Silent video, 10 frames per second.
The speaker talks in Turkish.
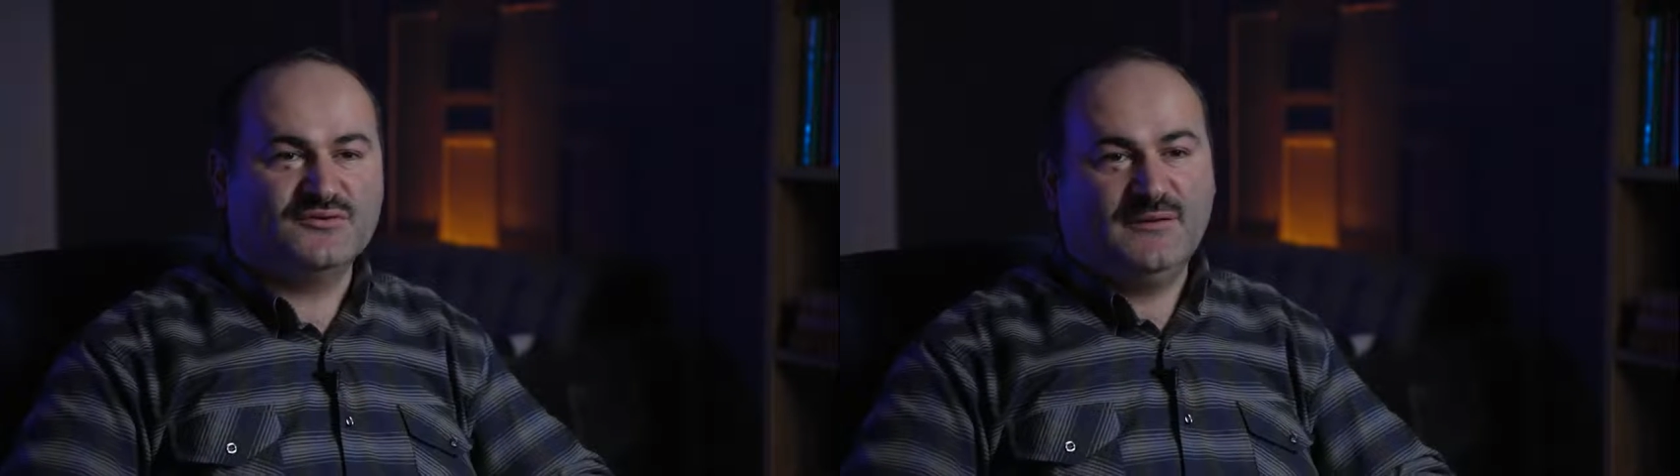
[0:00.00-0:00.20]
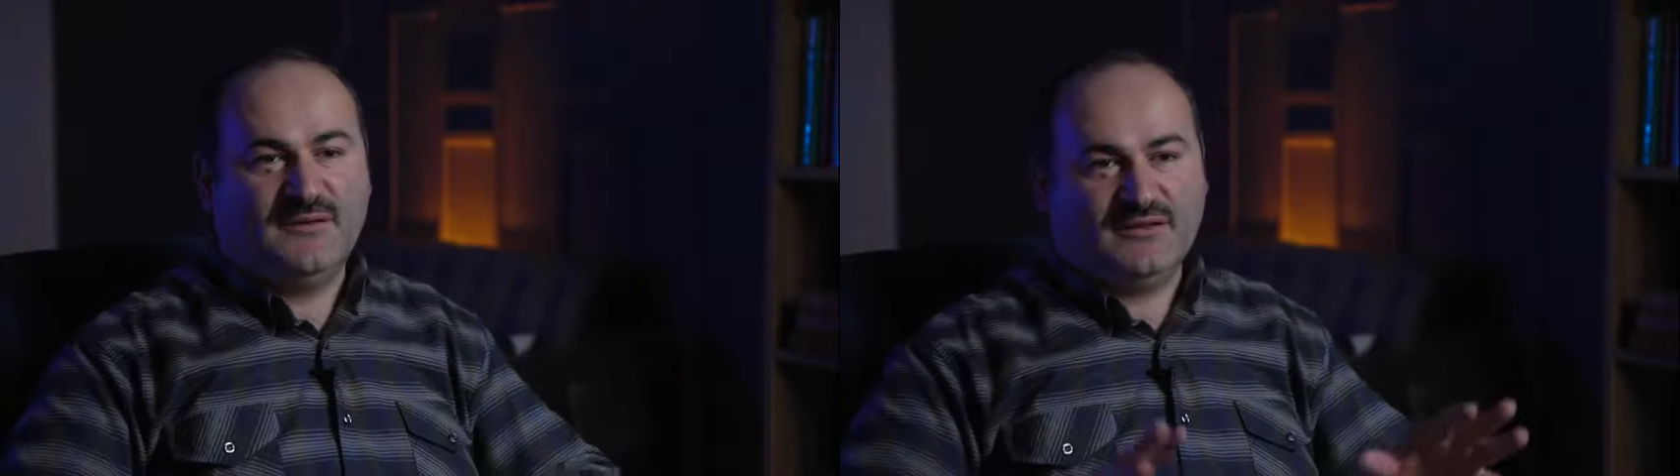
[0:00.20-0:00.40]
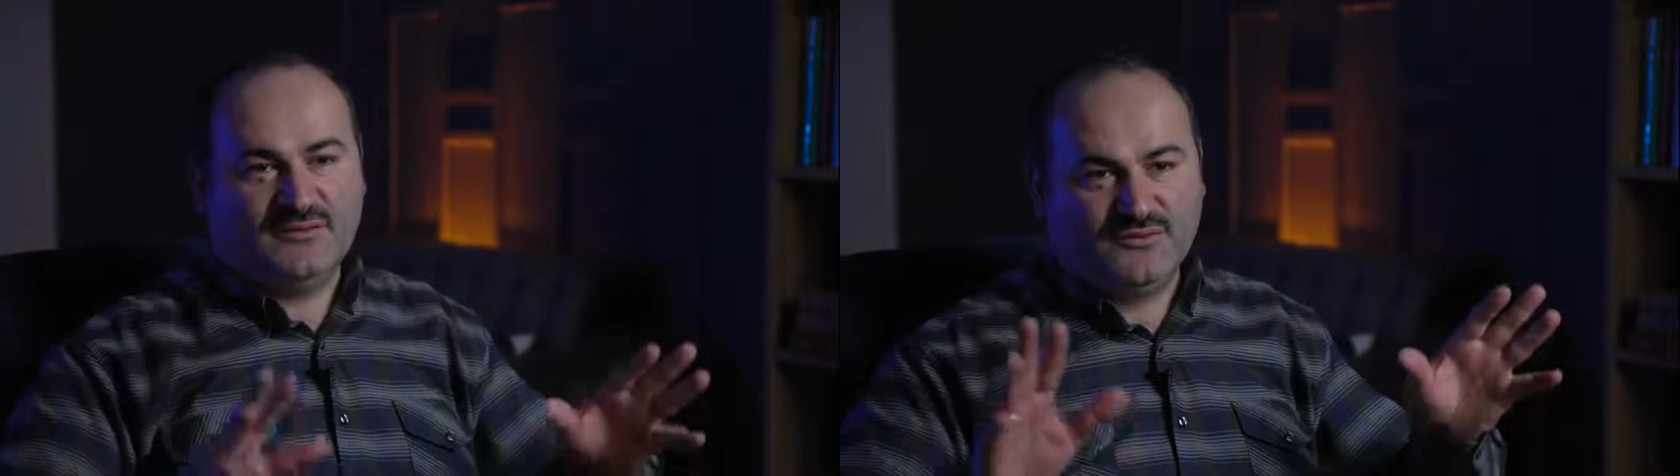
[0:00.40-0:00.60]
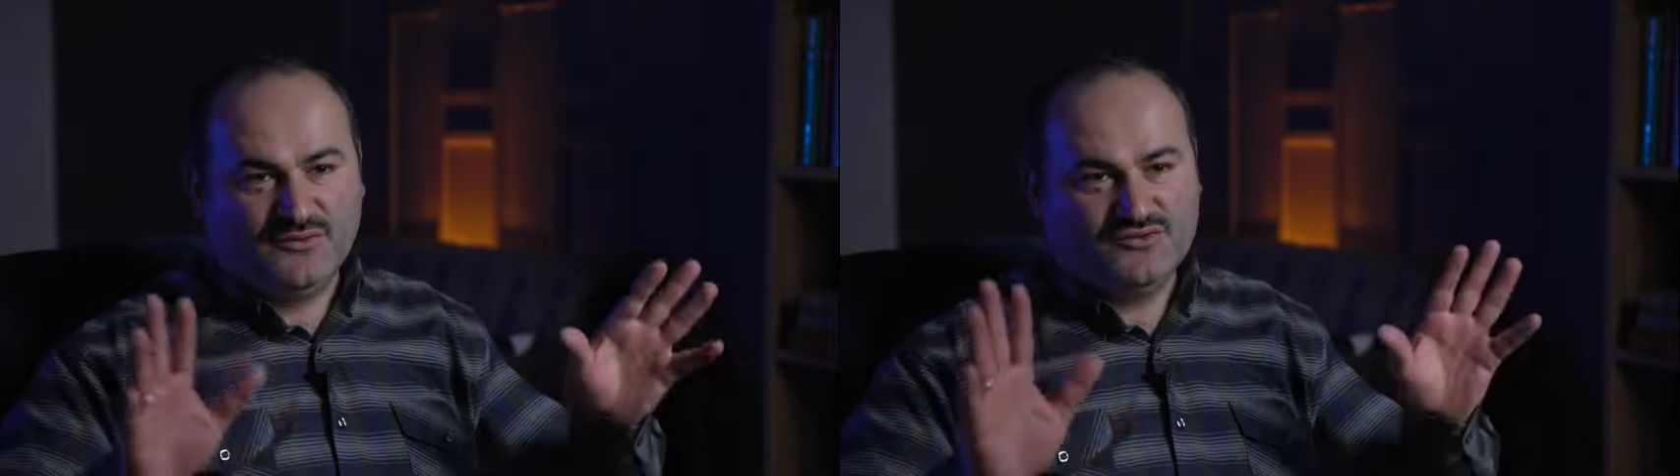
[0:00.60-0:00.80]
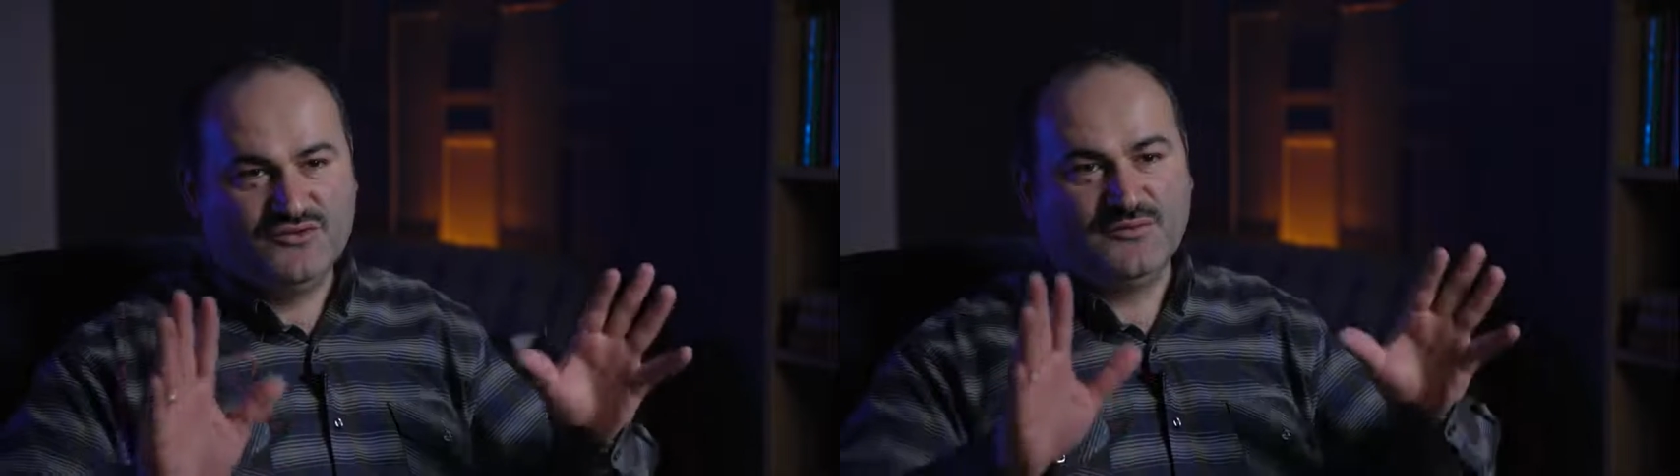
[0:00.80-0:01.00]
Demek
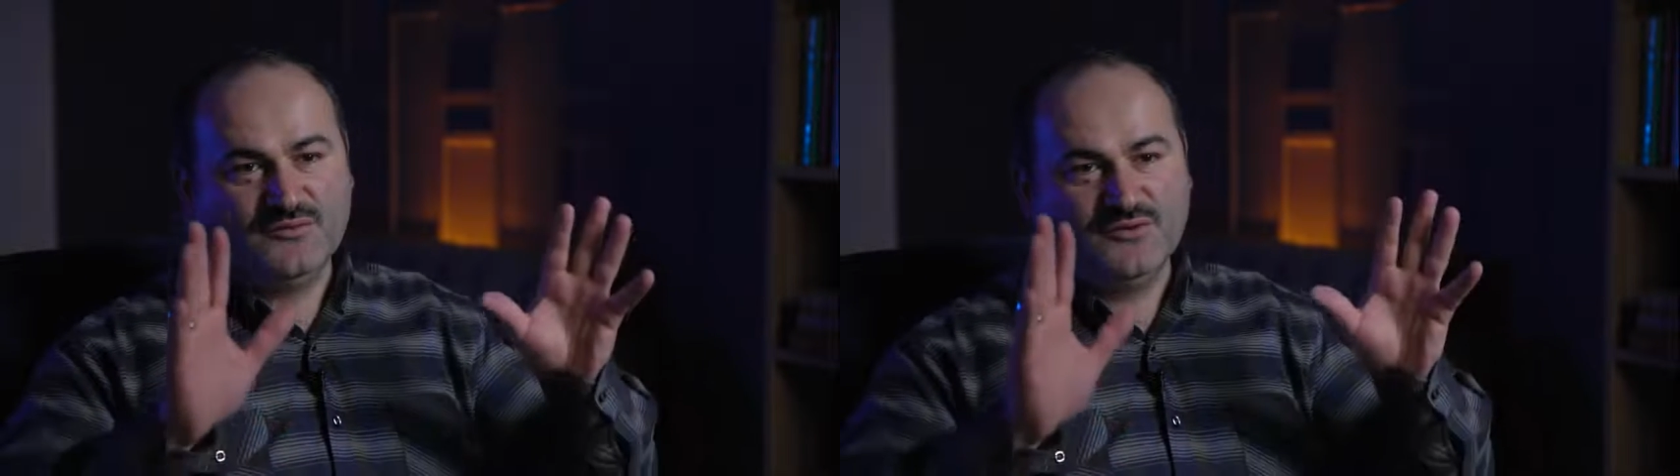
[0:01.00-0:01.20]
düstur